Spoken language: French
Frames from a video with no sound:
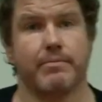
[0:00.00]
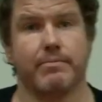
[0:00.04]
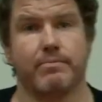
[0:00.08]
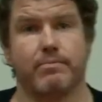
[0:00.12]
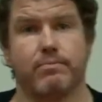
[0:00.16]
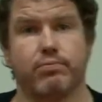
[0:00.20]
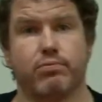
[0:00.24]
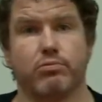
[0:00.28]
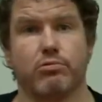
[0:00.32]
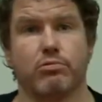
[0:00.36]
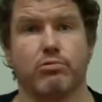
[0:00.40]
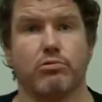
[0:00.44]

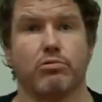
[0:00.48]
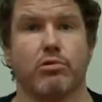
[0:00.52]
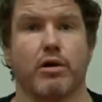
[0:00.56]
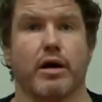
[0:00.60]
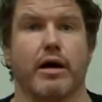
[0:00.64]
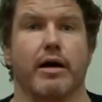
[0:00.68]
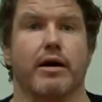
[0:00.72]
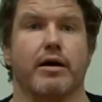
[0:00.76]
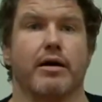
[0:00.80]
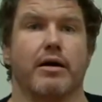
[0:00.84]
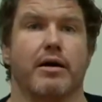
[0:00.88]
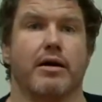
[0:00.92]
pour
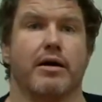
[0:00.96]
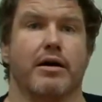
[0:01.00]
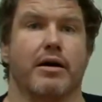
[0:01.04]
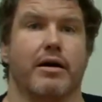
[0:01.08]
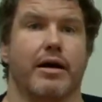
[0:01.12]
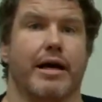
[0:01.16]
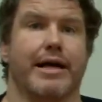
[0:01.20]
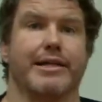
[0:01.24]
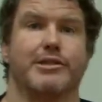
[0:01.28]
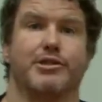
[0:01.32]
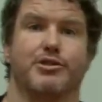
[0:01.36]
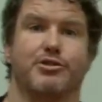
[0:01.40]

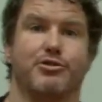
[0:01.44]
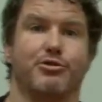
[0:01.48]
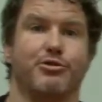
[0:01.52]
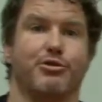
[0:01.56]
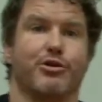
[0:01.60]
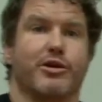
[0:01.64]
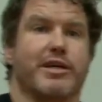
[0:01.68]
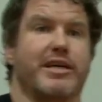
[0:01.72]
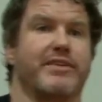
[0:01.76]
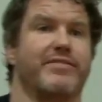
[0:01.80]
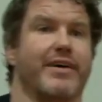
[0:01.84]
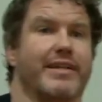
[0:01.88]
être
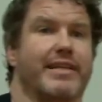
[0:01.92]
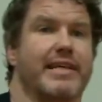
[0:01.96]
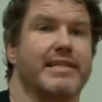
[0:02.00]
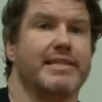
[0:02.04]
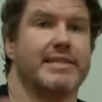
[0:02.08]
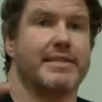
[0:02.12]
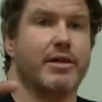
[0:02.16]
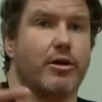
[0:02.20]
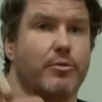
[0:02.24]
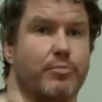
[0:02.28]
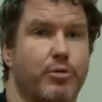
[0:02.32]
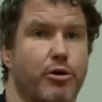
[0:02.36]
sûr qu'il va
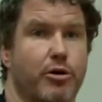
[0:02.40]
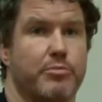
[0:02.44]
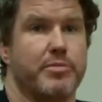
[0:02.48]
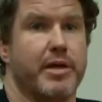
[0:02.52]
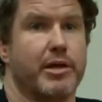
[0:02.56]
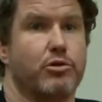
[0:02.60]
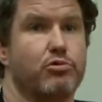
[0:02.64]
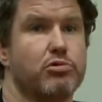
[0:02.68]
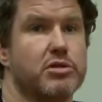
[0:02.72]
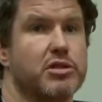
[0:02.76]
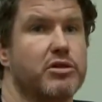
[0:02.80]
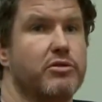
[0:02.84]
tester en premier
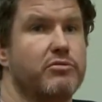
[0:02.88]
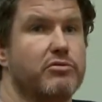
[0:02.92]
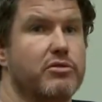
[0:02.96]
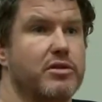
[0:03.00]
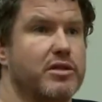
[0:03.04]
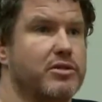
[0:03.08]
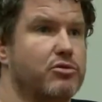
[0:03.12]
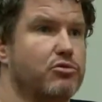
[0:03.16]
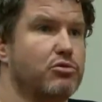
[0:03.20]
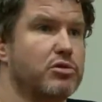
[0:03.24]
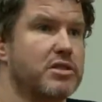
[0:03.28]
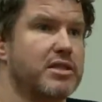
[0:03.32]
tout ce,
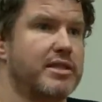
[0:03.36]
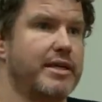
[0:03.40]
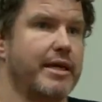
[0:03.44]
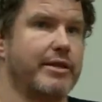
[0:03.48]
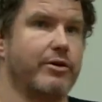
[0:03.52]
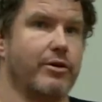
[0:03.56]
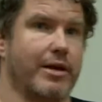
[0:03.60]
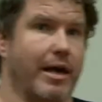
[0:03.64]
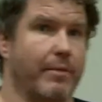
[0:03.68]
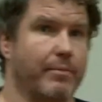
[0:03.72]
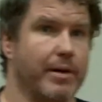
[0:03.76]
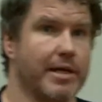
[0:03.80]
tout ce qui est
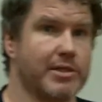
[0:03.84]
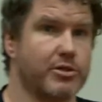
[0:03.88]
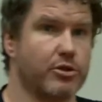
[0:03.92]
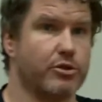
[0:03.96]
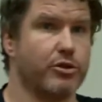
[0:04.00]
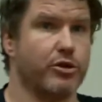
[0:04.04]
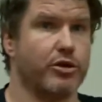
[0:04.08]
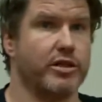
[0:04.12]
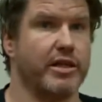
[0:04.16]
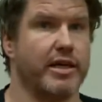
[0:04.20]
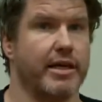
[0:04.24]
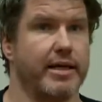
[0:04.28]
dans la base de
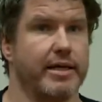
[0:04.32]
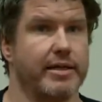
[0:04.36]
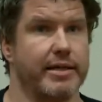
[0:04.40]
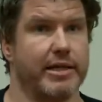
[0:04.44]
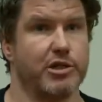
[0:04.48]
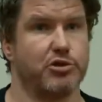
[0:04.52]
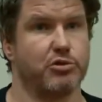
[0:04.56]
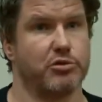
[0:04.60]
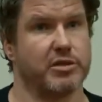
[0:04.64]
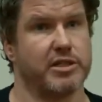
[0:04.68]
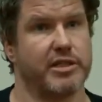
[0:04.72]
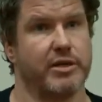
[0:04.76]
données, des
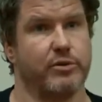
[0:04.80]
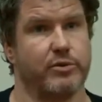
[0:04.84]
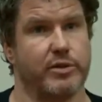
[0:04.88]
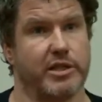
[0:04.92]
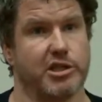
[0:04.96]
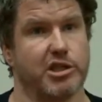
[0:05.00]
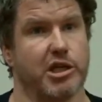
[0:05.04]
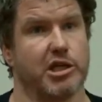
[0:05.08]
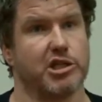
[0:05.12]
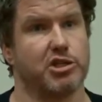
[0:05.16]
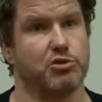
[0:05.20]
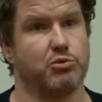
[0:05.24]
choses qui ont
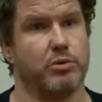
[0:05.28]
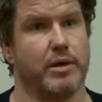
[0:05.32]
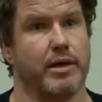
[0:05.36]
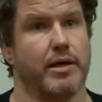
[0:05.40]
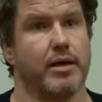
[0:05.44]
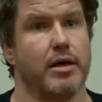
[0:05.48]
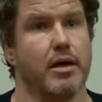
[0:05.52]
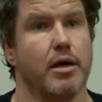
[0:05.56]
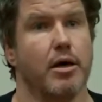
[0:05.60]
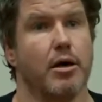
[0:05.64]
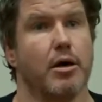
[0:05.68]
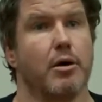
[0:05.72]
déjà échoué,
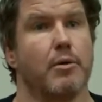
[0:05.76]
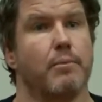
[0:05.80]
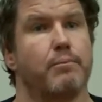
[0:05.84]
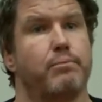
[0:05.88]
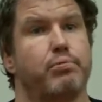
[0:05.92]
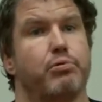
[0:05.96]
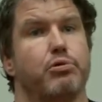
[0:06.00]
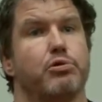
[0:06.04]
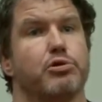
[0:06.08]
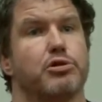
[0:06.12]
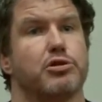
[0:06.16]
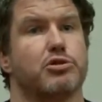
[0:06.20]

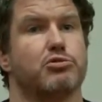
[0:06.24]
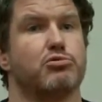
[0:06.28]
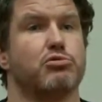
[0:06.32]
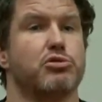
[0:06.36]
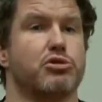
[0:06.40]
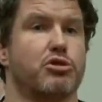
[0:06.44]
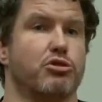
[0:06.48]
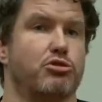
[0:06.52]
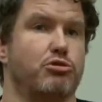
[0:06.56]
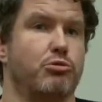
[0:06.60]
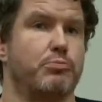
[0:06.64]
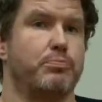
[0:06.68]
plus tout ce
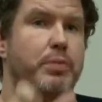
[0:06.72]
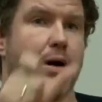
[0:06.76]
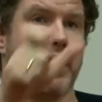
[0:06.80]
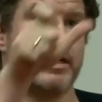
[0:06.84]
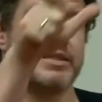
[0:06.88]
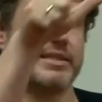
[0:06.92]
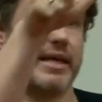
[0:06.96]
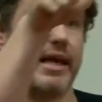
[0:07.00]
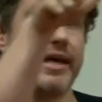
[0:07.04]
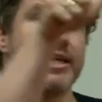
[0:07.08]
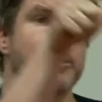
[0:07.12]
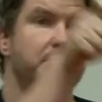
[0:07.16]
que tu
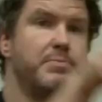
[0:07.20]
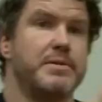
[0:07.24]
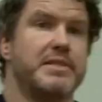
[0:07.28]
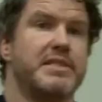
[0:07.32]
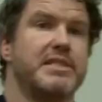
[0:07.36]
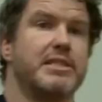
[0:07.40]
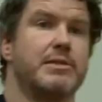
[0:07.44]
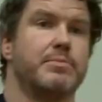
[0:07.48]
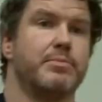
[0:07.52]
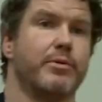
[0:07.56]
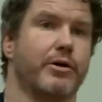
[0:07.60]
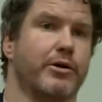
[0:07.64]
passes
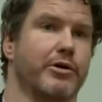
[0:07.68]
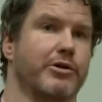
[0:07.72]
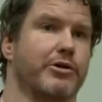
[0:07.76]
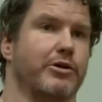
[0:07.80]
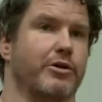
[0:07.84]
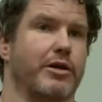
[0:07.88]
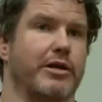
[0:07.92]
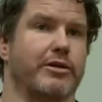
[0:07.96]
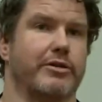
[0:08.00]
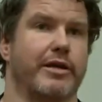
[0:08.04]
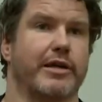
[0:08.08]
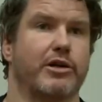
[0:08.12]
explicitement
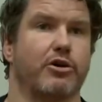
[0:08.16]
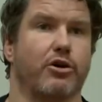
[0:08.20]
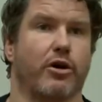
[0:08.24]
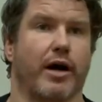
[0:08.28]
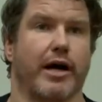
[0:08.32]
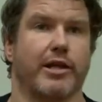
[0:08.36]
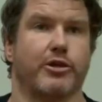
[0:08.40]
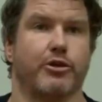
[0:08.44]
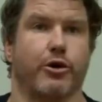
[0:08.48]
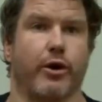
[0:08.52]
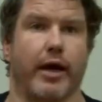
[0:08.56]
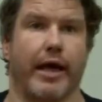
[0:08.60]
dans le
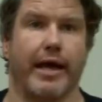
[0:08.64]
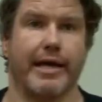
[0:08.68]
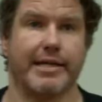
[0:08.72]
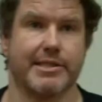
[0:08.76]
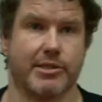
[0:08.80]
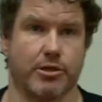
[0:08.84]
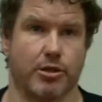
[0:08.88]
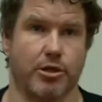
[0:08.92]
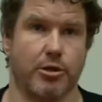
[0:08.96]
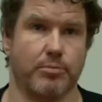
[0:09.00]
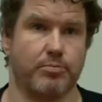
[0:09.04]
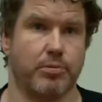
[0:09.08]
décorateur
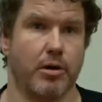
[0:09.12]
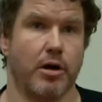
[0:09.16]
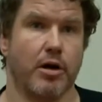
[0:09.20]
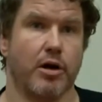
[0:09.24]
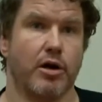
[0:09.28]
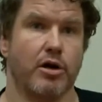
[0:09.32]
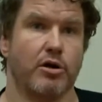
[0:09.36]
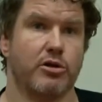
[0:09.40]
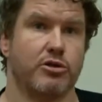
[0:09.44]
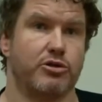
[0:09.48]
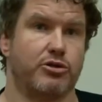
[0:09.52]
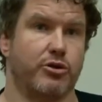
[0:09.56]
exemple,
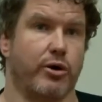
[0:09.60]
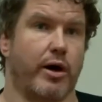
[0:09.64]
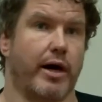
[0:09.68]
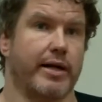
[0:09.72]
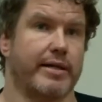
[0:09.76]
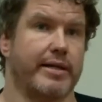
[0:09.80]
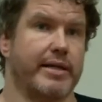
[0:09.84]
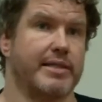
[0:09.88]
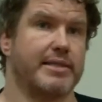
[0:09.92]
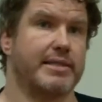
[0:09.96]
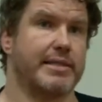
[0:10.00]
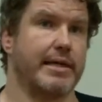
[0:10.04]
sera
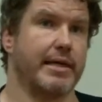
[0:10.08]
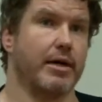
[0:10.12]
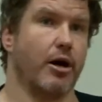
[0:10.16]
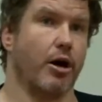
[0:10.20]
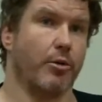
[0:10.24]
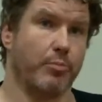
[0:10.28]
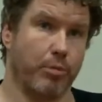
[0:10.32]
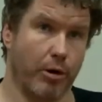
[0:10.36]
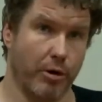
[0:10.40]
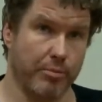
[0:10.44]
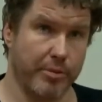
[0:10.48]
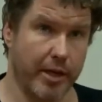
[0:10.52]
testé
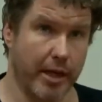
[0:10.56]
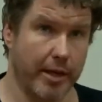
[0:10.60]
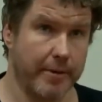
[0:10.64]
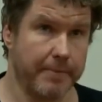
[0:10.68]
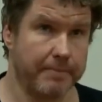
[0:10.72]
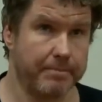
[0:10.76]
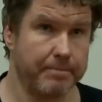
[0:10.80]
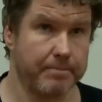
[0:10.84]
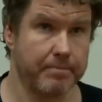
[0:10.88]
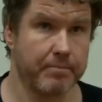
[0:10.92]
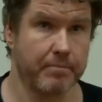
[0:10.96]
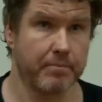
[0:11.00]
en premier.
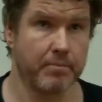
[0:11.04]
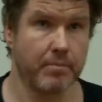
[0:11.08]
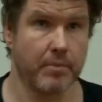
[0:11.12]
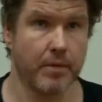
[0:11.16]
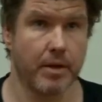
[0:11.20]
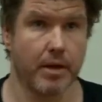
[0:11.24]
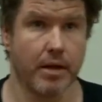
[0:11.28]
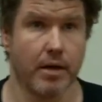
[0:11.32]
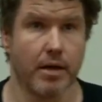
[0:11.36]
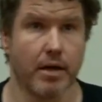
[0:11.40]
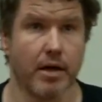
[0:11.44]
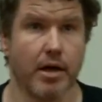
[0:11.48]

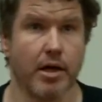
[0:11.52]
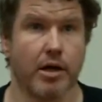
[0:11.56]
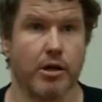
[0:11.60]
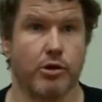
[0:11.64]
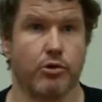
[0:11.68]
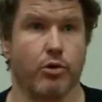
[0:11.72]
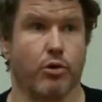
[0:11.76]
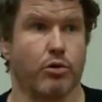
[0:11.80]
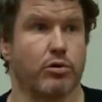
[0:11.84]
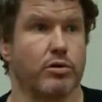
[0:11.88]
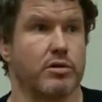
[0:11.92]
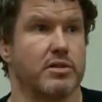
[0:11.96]

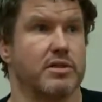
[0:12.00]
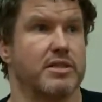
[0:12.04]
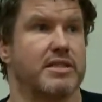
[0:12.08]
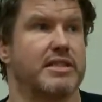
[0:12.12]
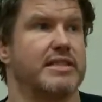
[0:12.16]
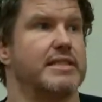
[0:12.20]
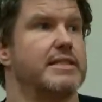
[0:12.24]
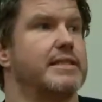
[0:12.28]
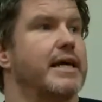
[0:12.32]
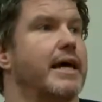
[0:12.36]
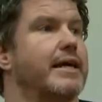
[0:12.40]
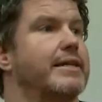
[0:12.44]
Donc,
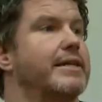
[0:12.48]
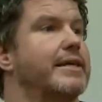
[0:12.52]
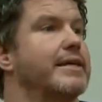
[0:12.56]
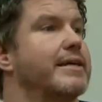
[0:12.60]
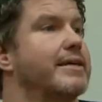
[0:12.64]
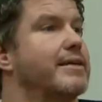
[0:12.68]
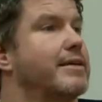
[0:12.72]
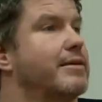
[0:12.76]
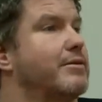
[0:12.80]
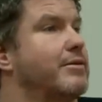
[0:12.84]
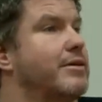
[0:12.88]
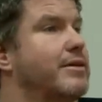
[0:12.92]
s'il y a des
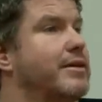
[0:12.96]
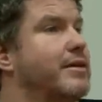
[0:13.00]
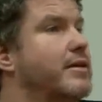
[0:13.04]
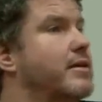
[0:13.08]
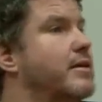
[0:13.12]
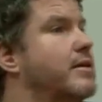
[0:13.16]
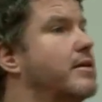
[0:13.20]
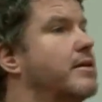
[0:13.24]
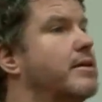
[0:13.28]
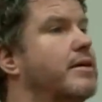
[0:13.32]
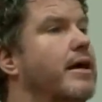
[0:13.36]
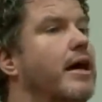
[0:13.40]

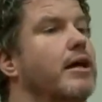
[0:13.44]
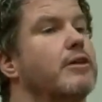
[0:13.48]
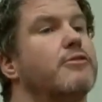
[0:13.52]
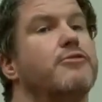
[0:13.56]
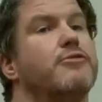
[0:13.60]
cas de